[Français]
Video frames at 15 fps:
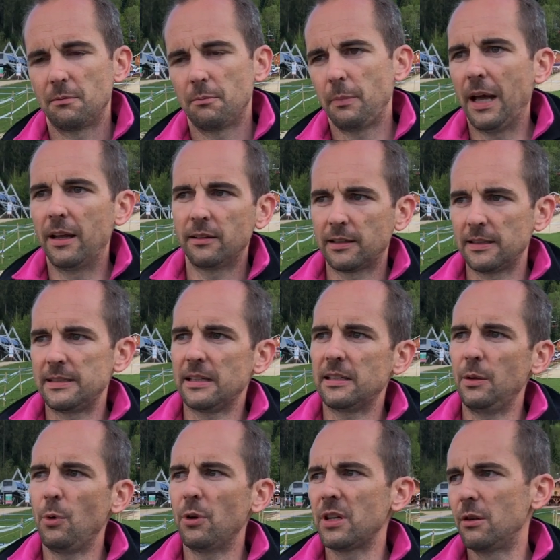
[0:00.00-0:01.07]
Bah, très
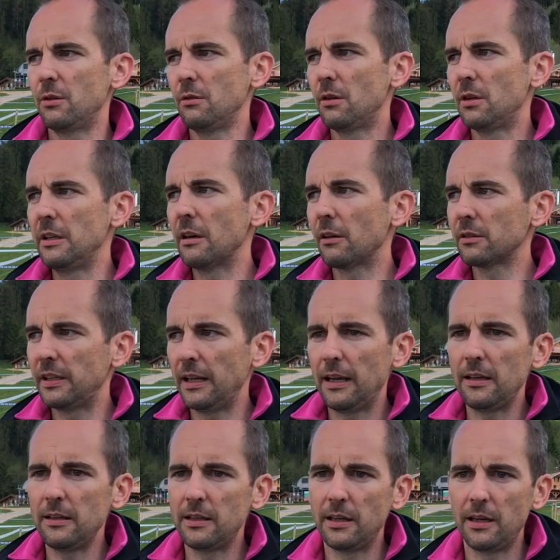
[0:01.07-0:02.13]
certainement, il y a une
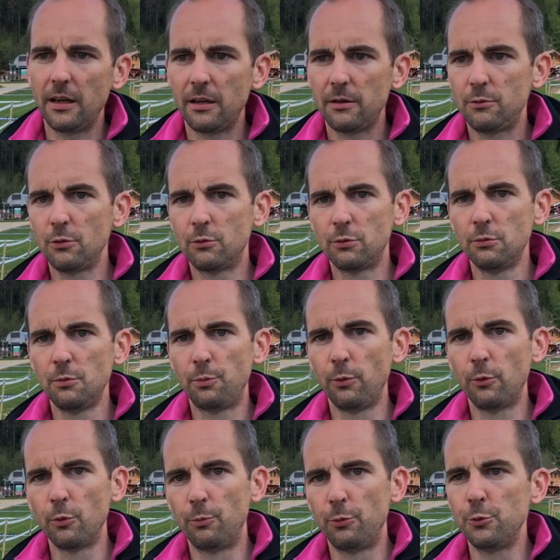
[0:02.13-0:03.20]
clientèle qui est du coup
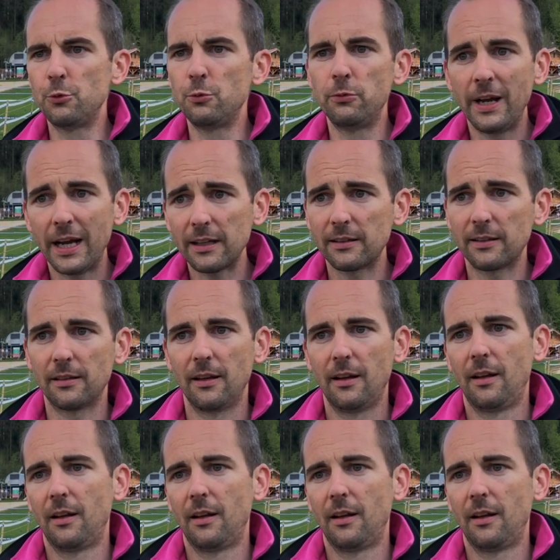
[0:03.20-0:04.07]
beaucoup plus ouverte